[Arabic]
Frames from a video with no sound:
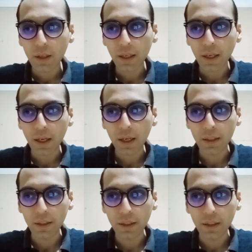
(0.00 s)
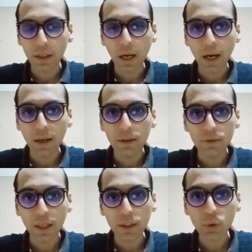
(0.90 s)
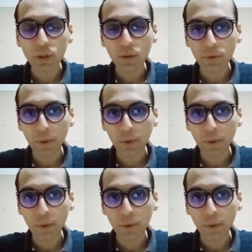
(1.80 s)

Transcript: يعني هتوصل في